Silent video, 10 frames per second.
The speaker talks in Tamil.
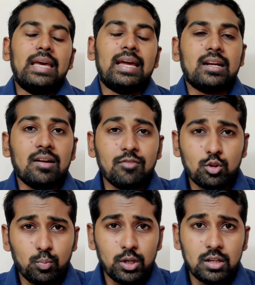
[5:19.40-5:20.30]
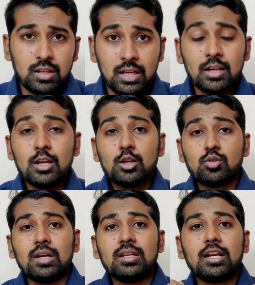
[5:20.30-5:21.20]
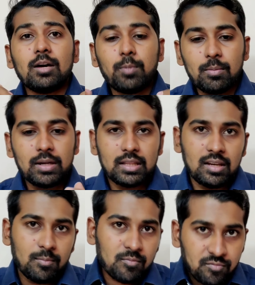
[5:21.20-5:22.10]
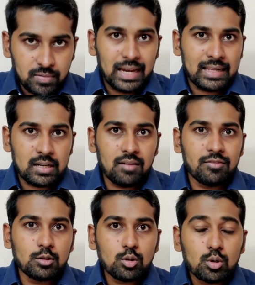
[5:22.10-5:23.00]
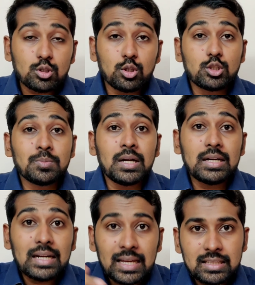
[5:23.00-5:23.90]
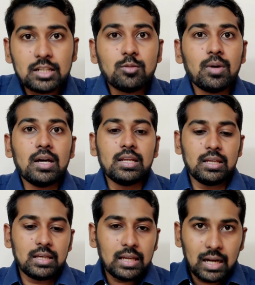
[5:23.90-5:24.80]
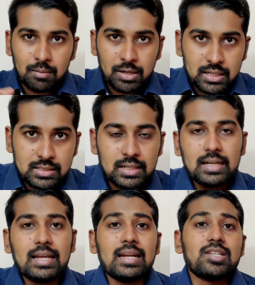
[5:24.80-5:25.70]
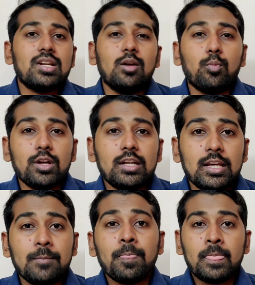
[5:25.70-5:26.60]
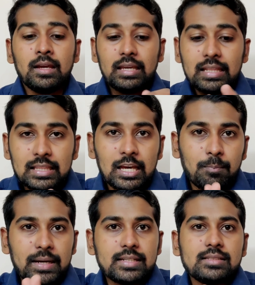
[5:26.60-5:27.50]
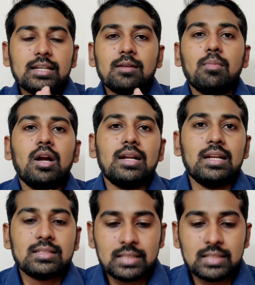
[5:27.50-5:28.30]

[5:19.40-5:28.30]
ஏர்கிராஃப்ட் வந்து போயிடுது ஸோ அதற்கப்புறம் அந்த ஏர்கிராஃப்ட் வந்து கொஞ்சம் கொஞ்சமாக நிலை தடுமாறி கீழே அப்படியே டிசெண்டிங் டைரக்ஷனில் போயிட்டு இந்தியா பாகிஸ்தான் பார்டரில்